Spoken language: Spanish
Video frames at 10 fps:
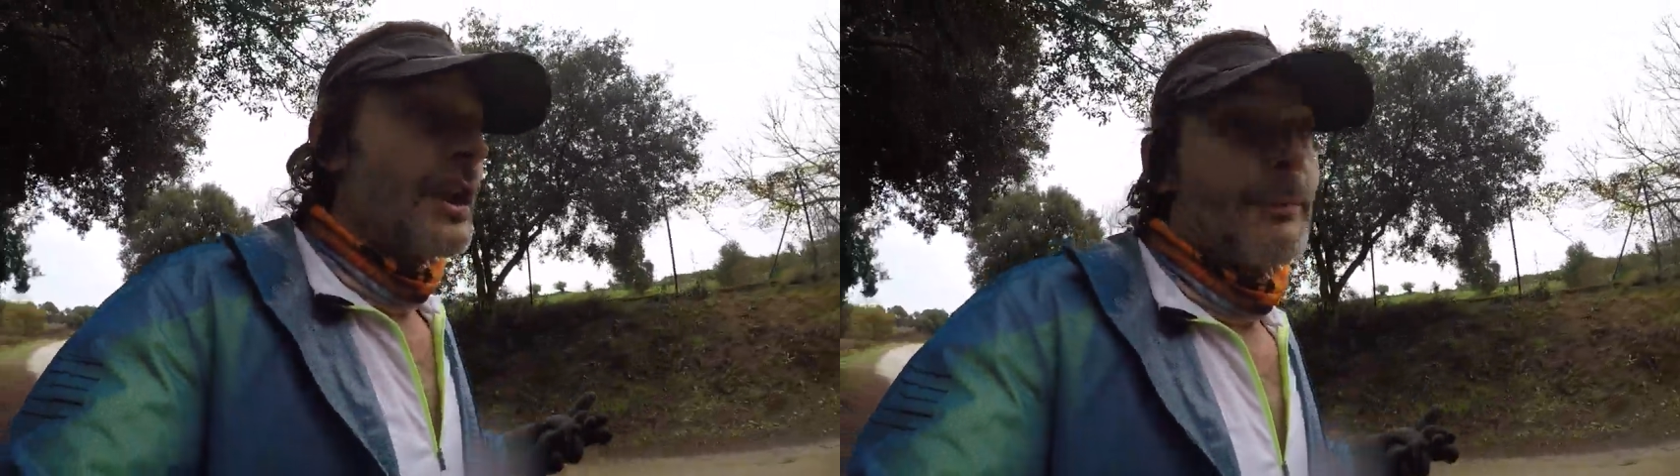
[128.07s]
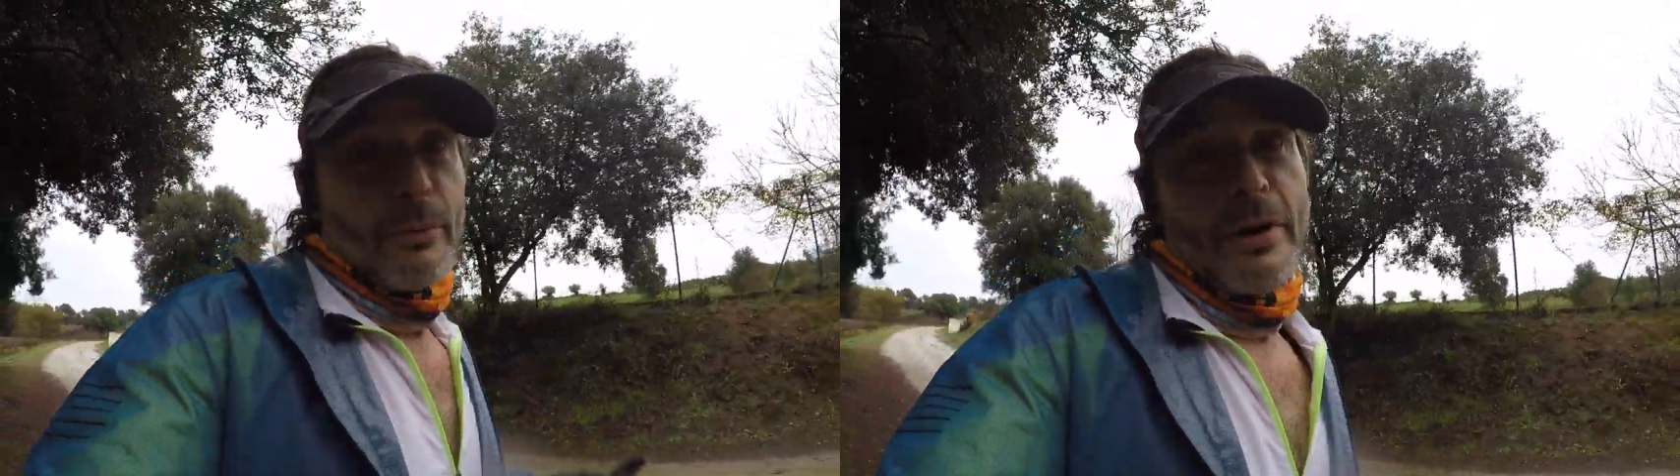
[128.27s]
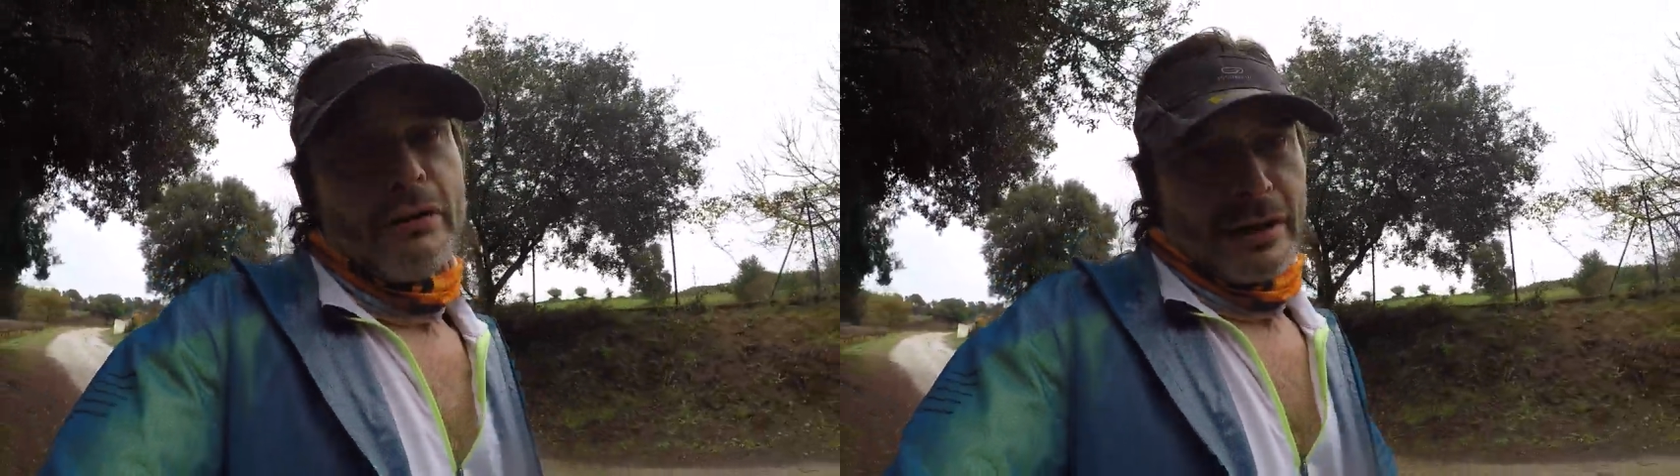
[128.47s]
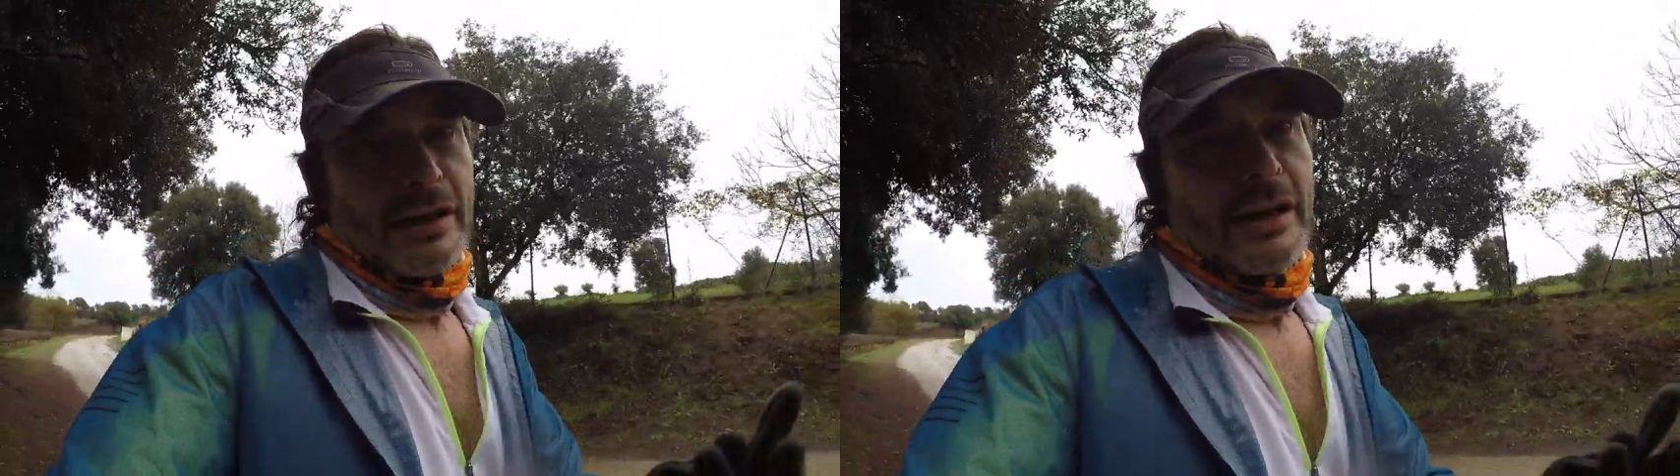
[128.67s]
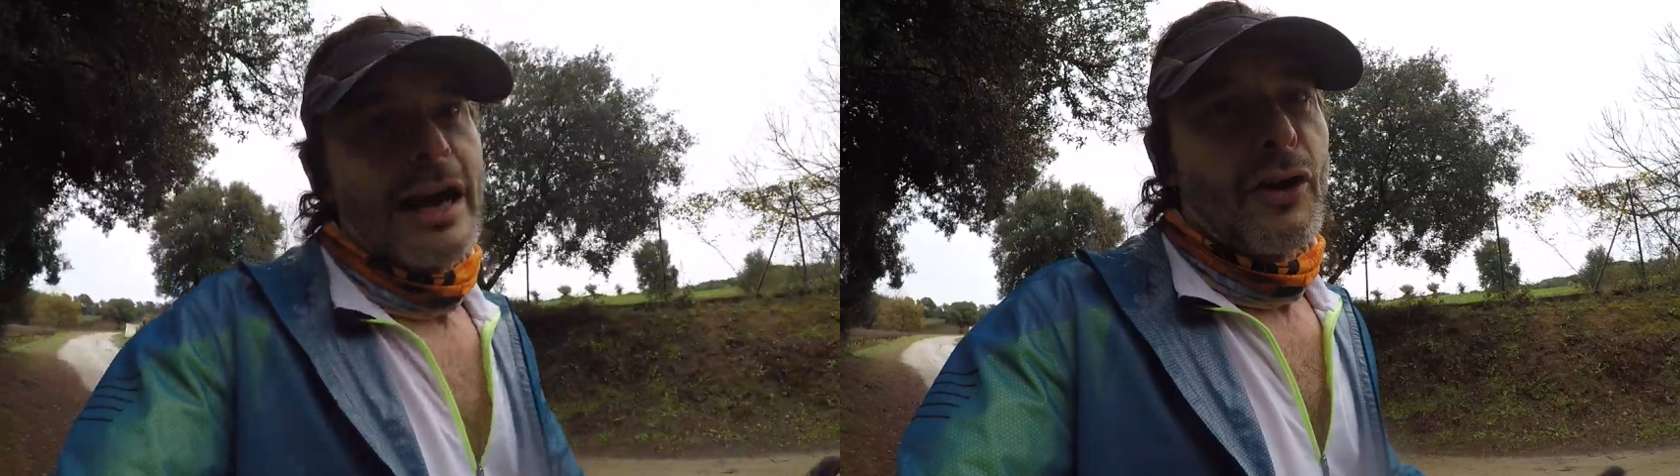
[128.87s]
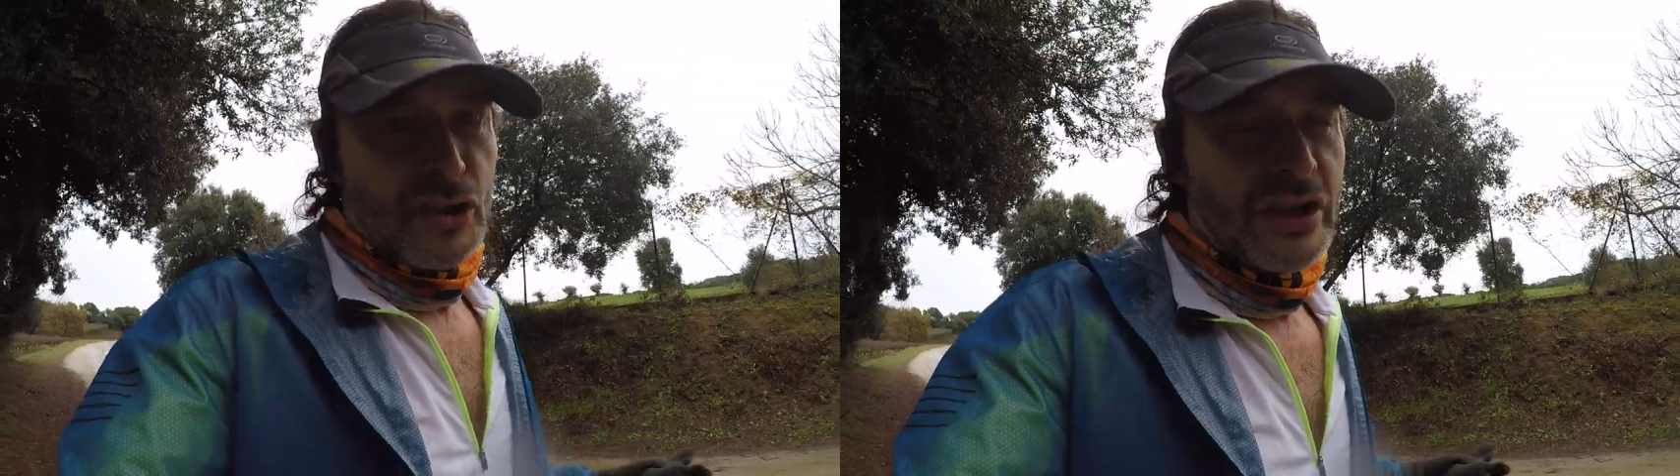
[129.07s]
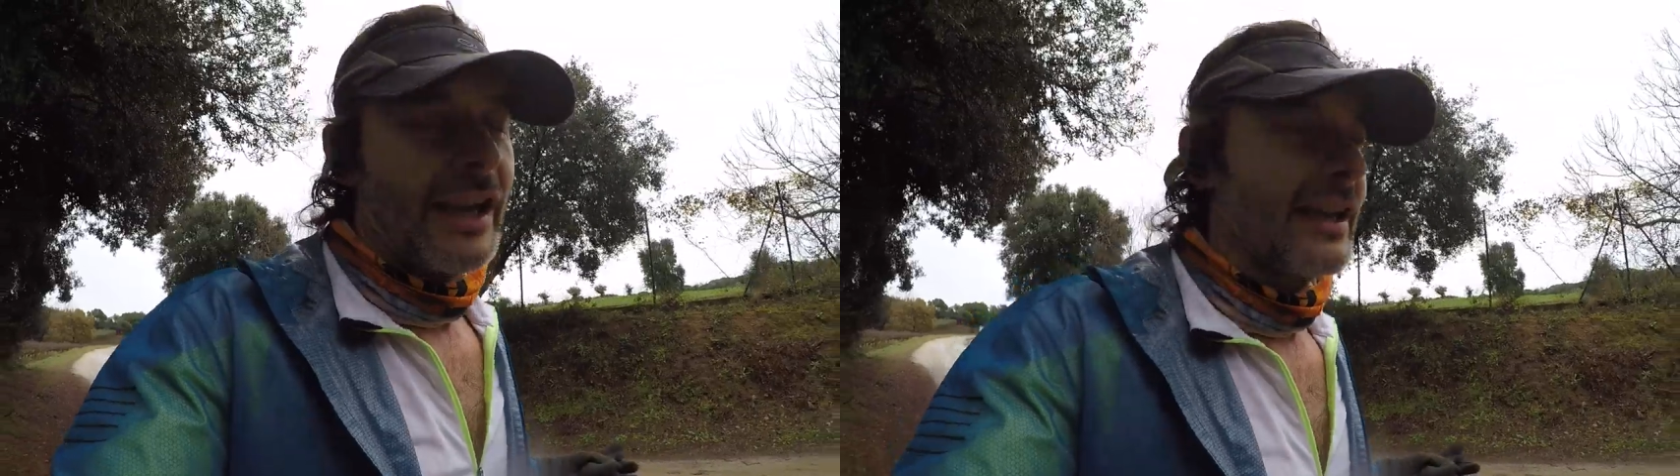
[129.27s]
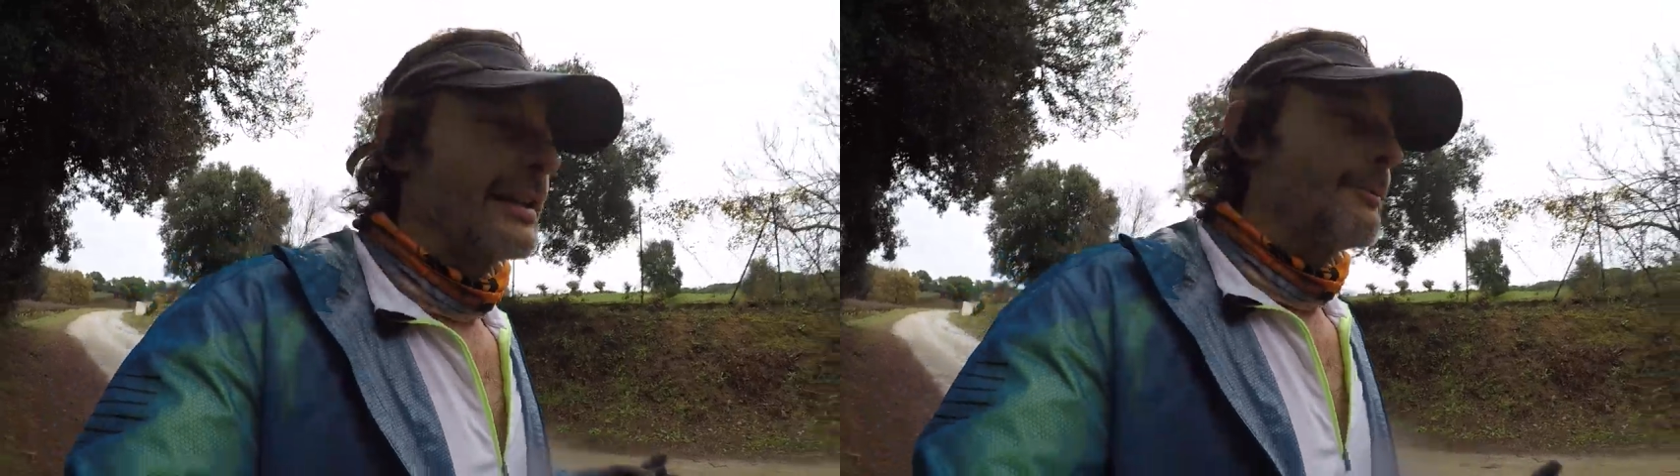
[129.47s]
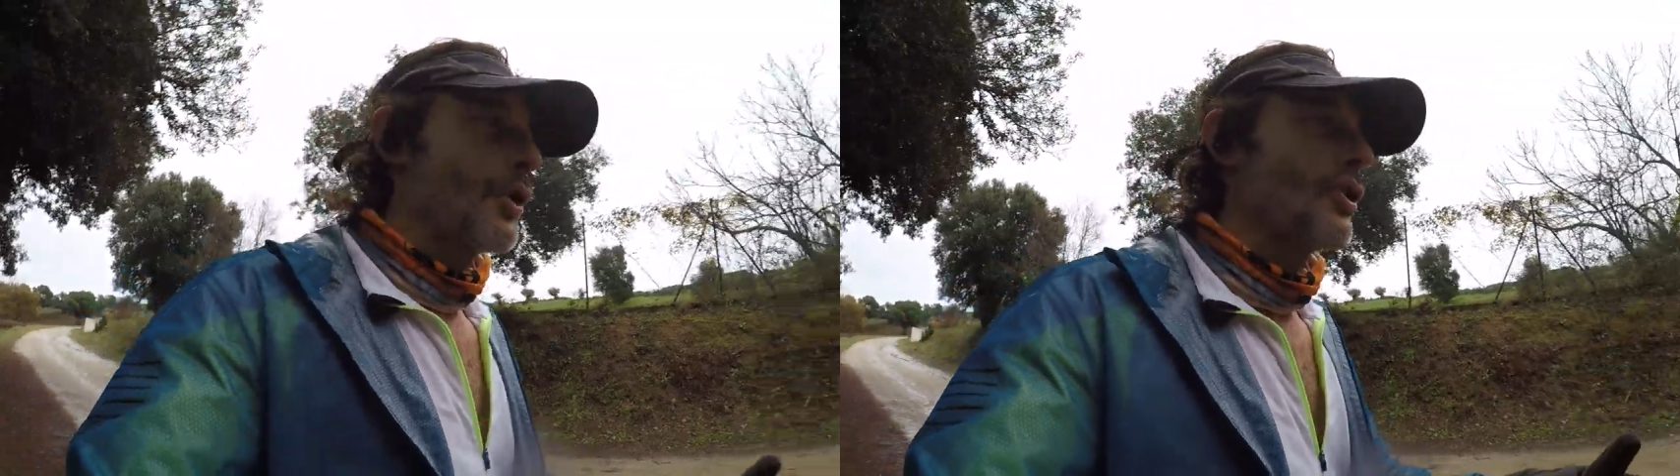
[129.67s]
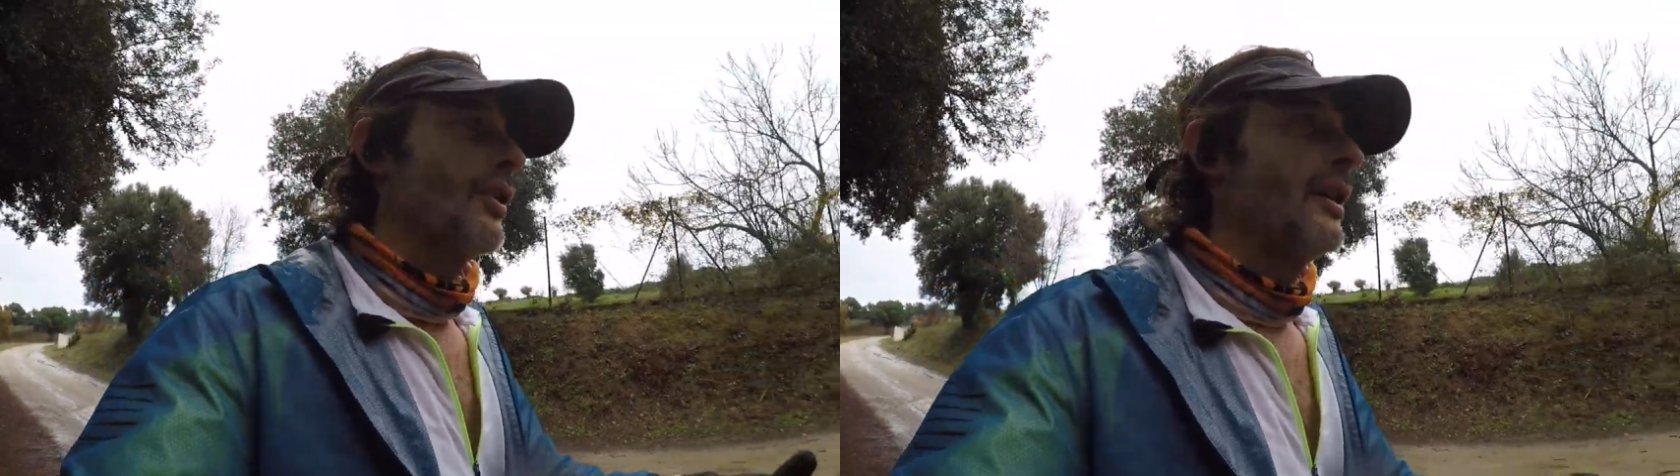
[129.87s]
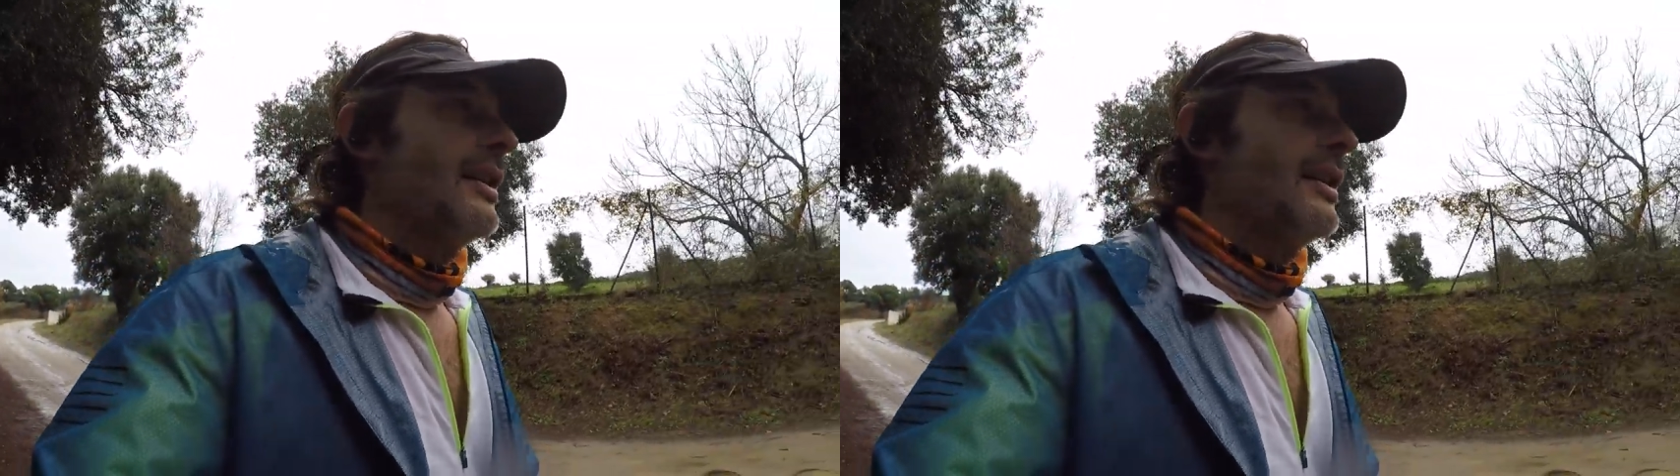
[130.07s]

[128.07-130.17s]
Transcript: pero bueno, que algo sé, tampoco